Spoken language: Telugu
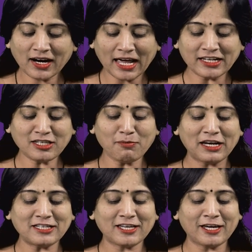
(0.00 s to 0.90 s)

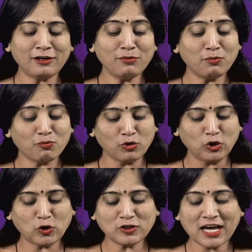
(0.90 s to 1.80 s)
కలిసిమెలిసి
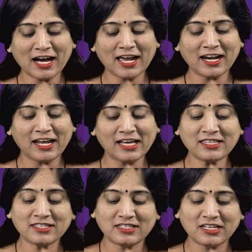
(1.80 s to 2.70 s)
ముందుకు సాగాలనే
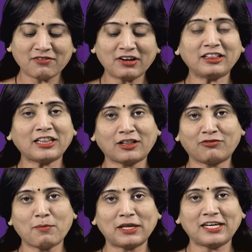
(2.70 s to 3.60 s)
జీవన
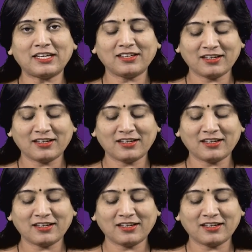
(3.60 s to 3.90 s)
తత్వం అది